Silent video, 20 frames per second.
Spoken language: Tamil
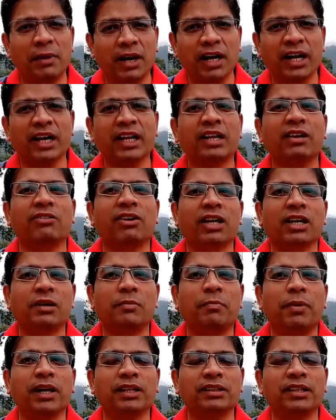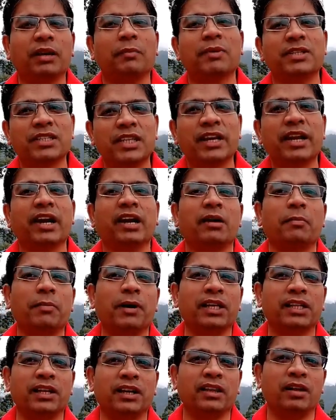நம்ம கணக்கு வழக்கு பார்த்து நம்ம சரியான
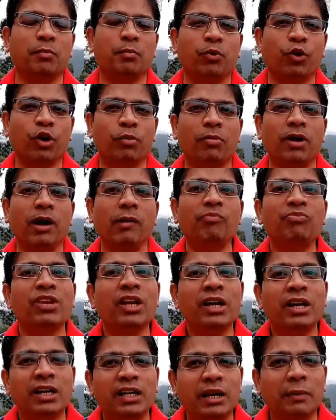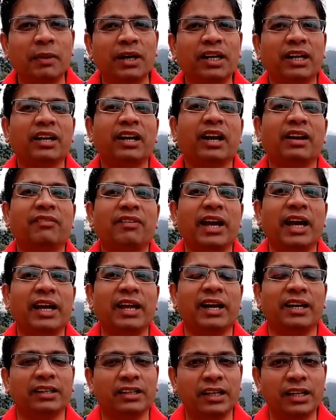பாதையில் தான் போகிறோமா நம்மகிட்ட இருக்கிற
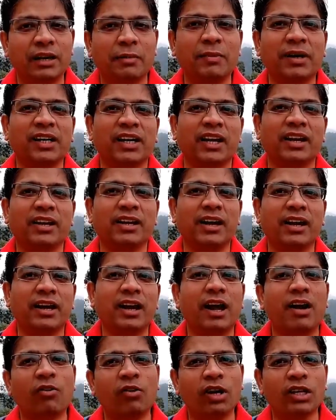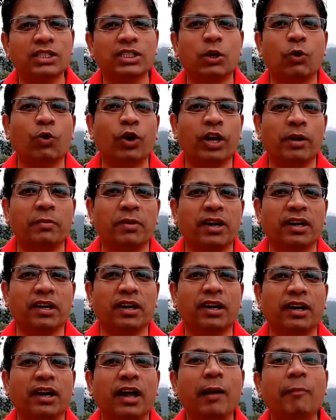வேலையாட்கள் நம்மகிட்ட இருக்காங்களா அவங்களாம் சௌகரியமாக
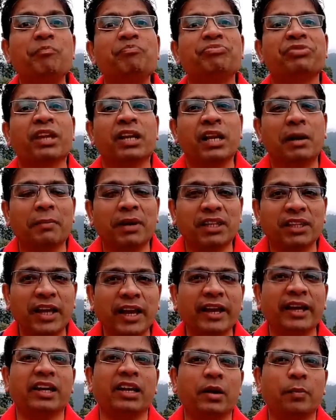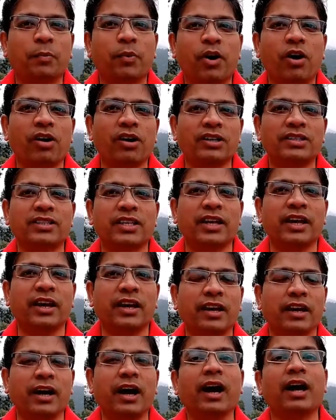இருக்காங்களா நம்ம தயாரிக்கிற ப்ராடக்ட்
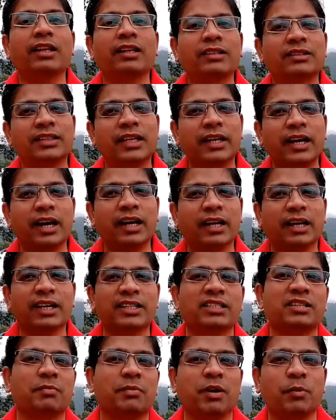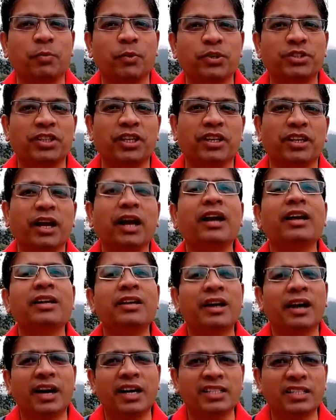சரியாக இருக்கா அது சரியான கஸ்டமரை போய் சேருதா
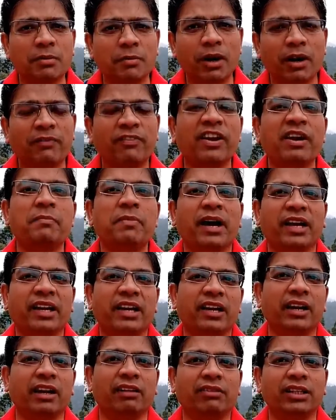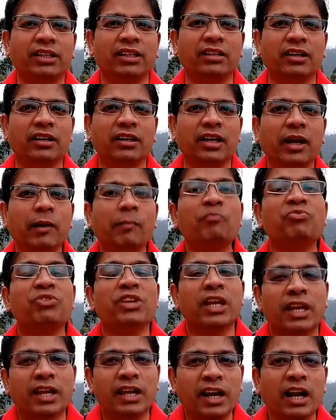கஸ்டமர் ஃபீட்பேக் என்ன வந்துட்டுருக்கு
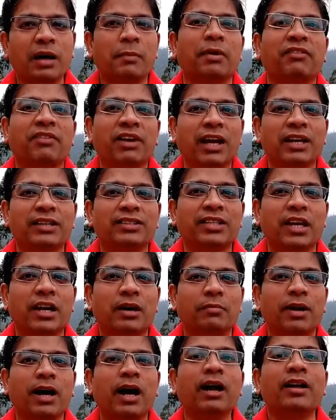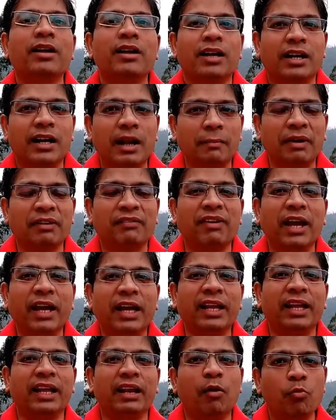இல்லை நம்ம வேலை செய்கிறோம்னா நம்ம
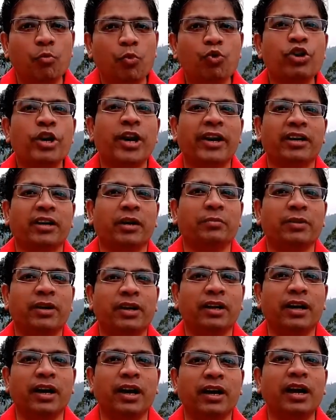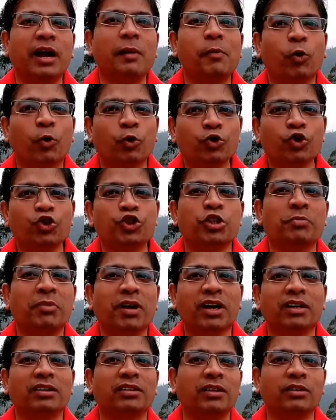வேலையில் முன்னேற்றம் இருக்கா நம்ம கொஞ்சம்
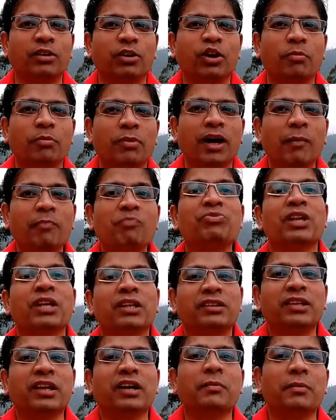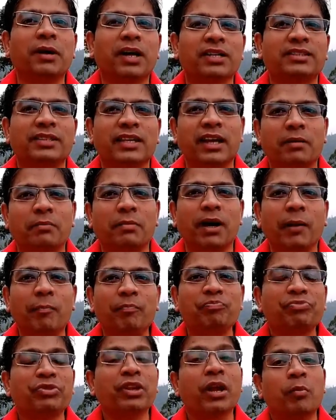கொஞ்சமாக கற்றுட்ருக்கோமா இருக்கோமா திறம்பட செய்கிறோமா
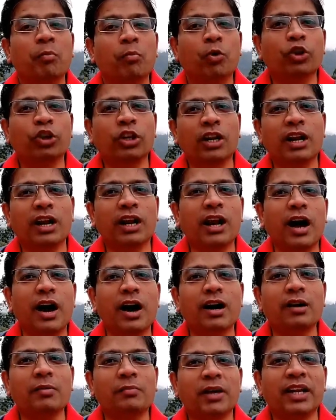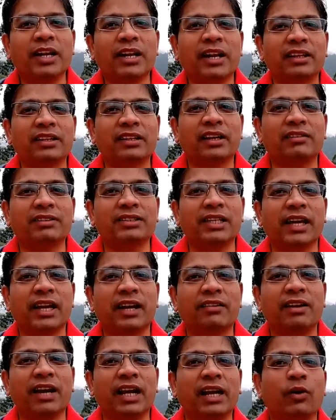முதல் நாளில் ஆறு மணி நேரத்தில்
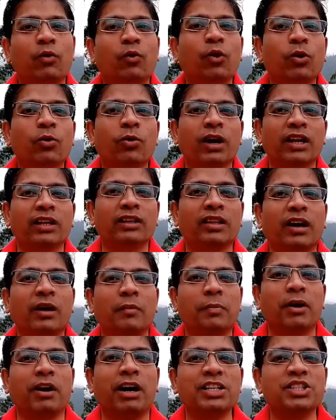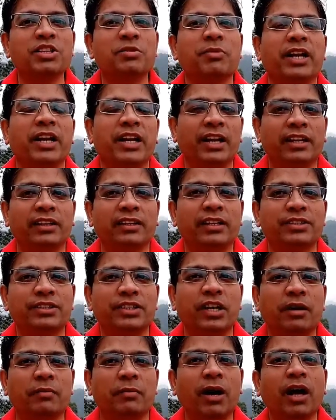செய்கிற வேலையை ஒரு வாரத்துக்கு அப்புறம் அஞ்சு மணி நேரத்தில்
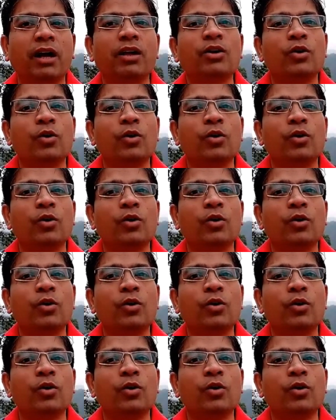செய்கிறோமா